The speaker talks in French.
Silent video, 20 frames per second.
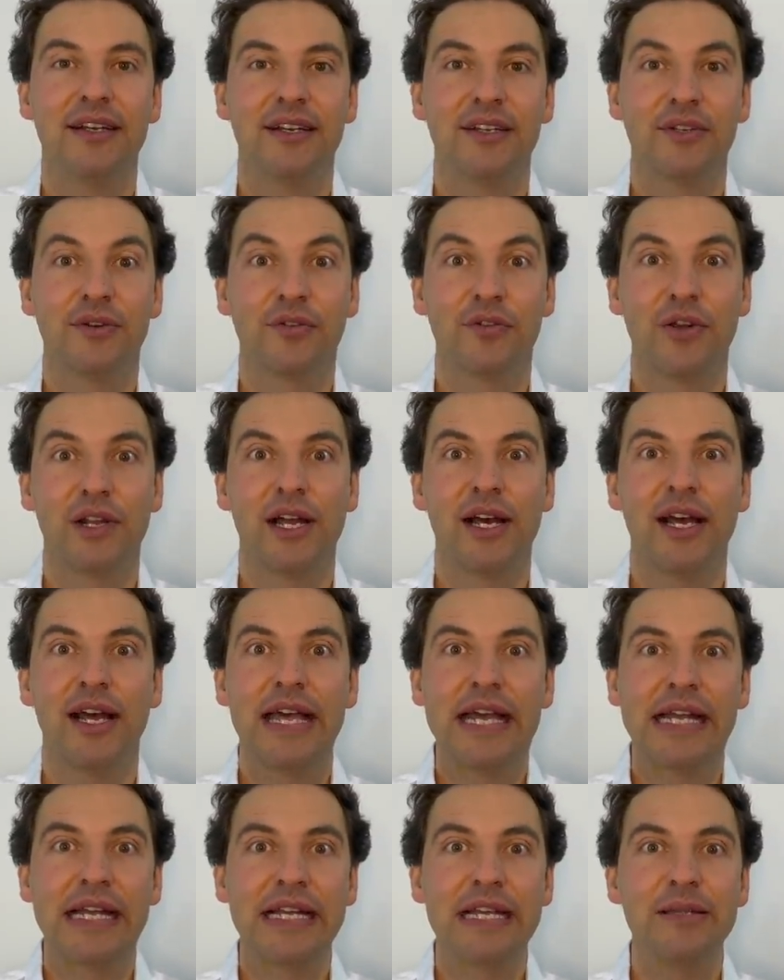Donc voilà,
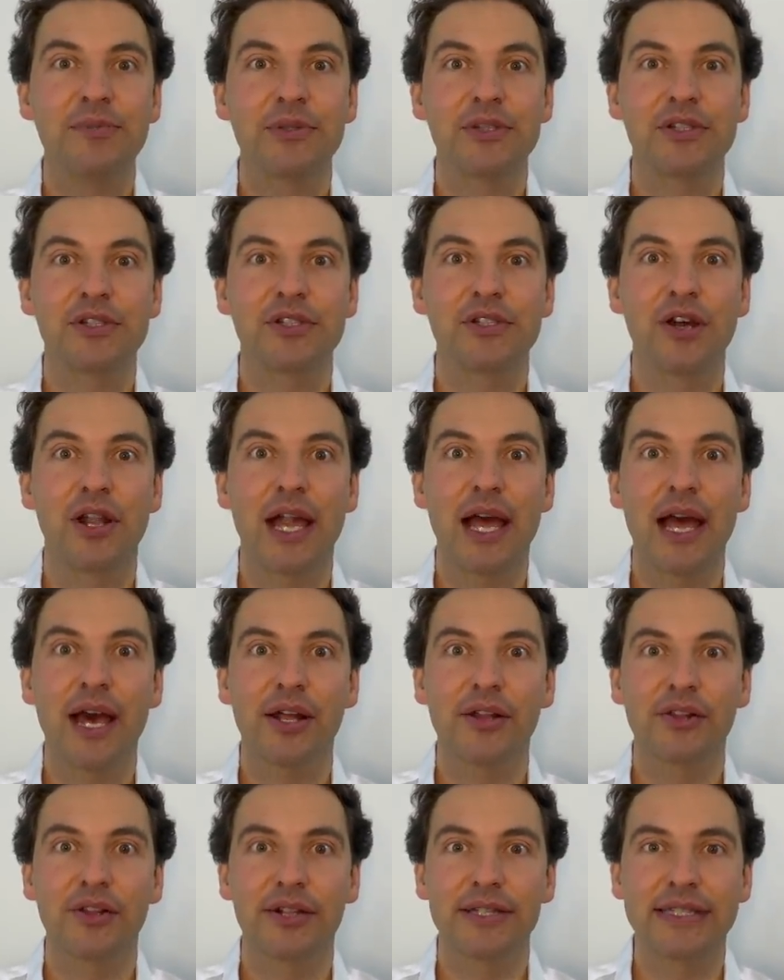éclipse
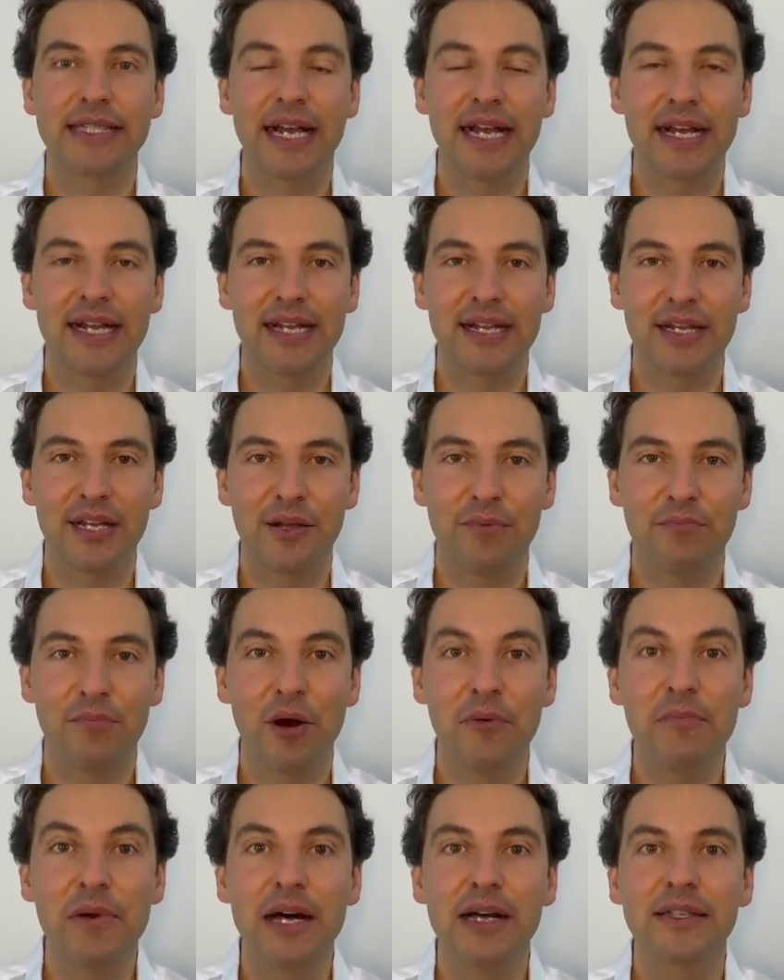solaire totale,
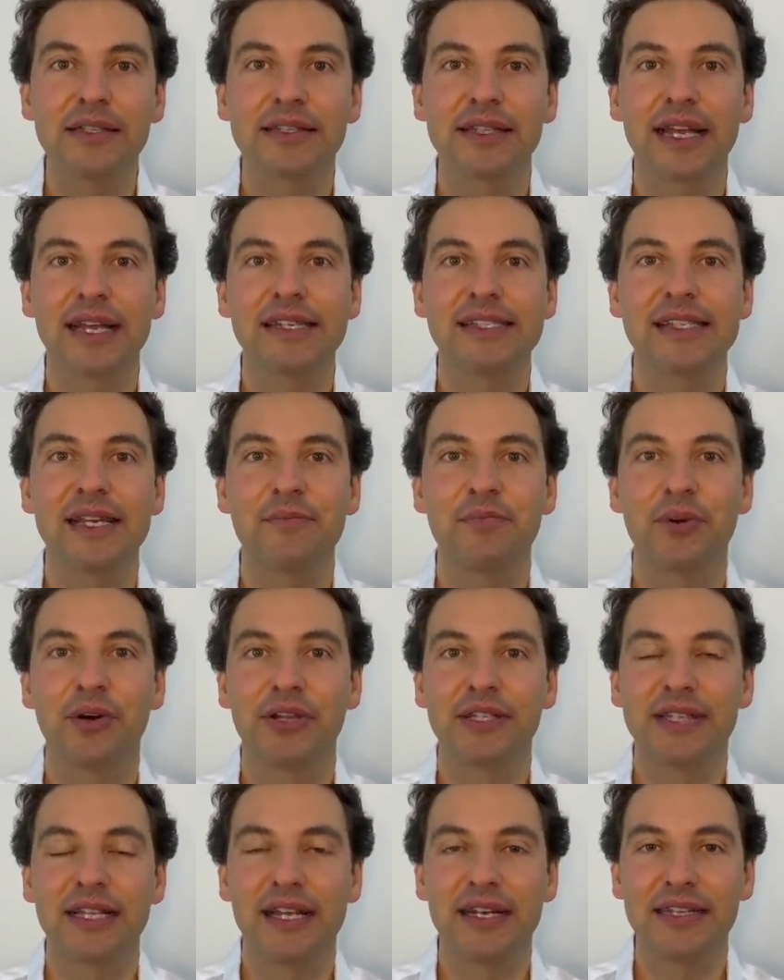moment très
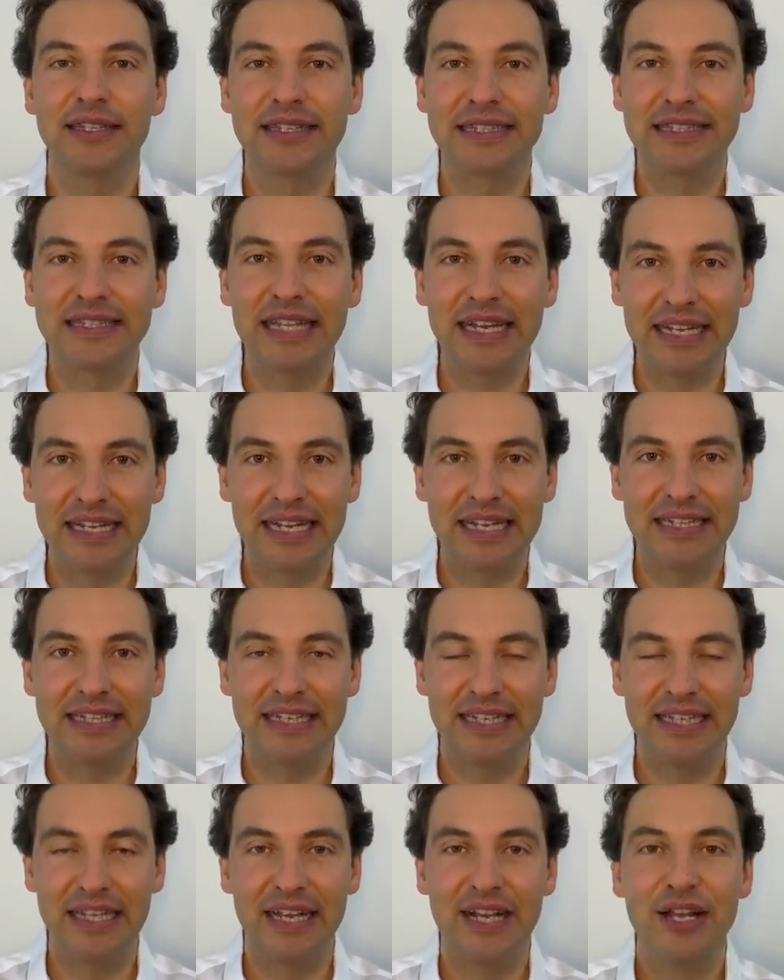important dans
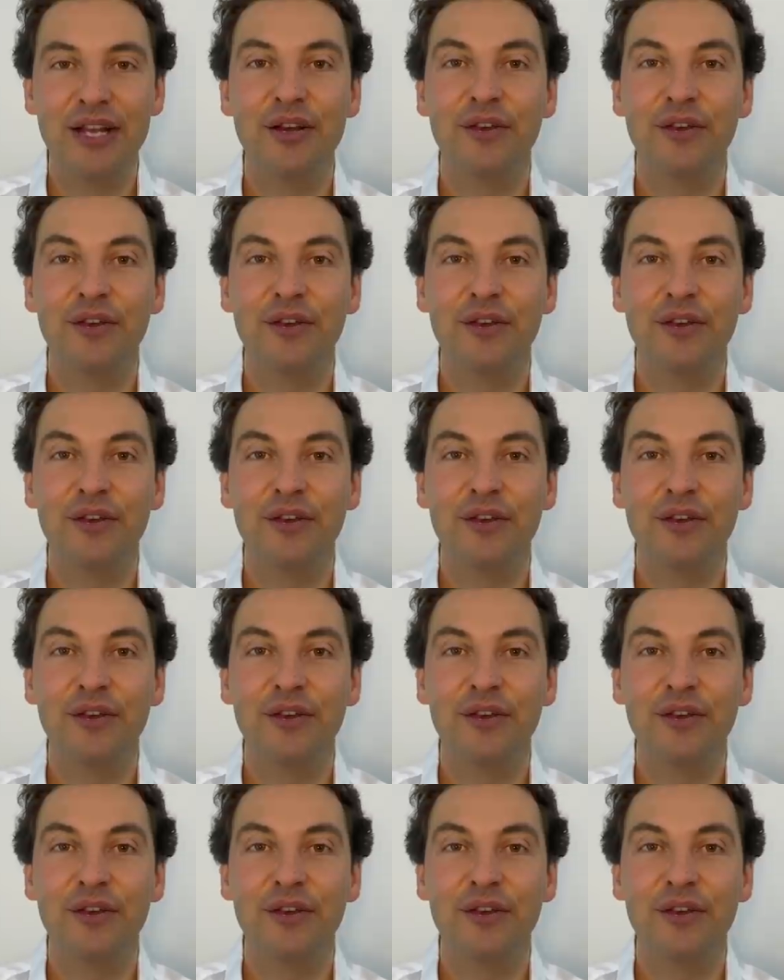l'année.